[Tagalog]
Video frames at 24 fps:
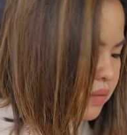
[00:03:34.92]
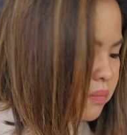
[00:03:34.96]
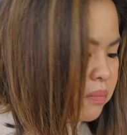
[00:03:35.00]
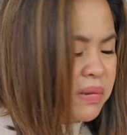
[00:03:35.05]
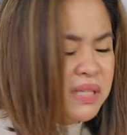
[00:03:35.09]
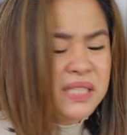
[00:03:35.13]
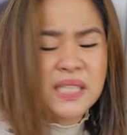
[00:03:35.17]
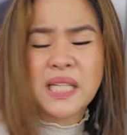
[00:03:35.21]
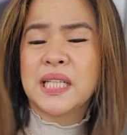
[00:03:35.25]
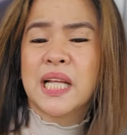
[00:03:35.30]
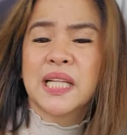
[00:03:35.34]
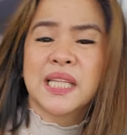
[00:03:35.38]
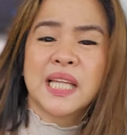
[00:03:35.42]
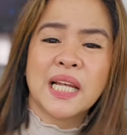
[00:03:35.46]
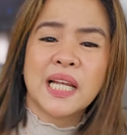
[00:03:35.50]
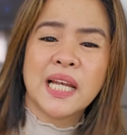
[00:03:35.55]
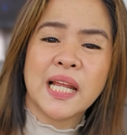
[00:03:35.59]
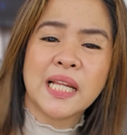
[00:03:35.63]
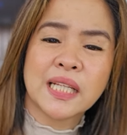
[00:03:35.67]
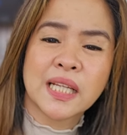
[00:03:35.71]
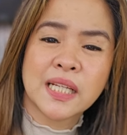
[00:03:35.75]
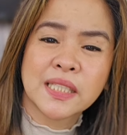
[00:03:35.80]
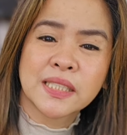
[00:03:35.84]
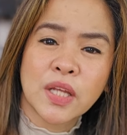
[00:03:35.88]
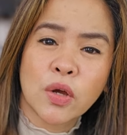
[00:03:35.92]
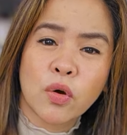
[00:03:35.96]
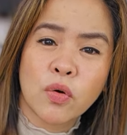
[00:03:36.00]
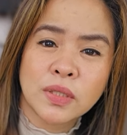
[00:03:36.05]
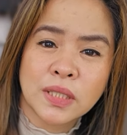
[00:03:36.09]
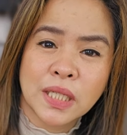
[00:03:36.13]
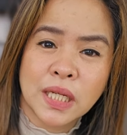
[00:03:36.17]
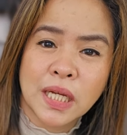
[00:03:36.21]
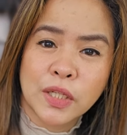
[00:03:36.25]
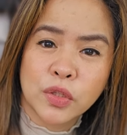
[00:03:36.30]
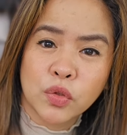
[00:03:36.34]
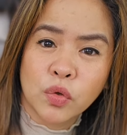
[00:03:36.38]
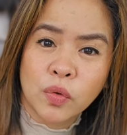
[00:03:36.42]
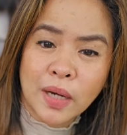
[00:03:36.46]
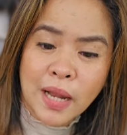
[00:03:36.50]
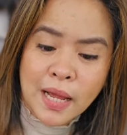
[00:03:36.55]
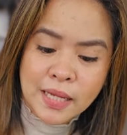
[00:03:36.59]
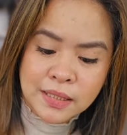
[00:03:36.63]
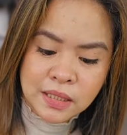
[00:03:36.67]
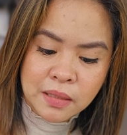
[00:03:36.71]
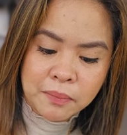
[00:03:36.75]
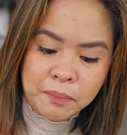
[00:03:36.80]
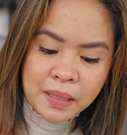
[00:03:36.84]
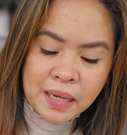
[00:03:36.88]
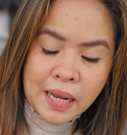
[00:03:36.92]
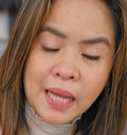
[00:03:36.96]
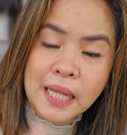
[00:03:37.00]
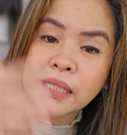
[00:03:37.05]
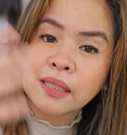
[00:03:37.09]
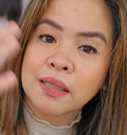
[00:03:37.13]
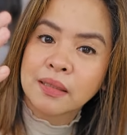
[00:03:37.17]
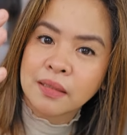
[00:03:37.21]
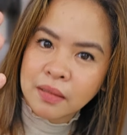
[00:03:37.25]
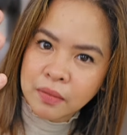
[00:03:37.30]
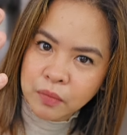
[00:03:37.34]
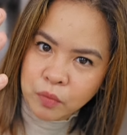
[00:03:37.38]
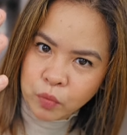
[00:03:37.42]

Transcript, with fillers: mas nadadalaan kasi ako sa ganitong klaseng paraan.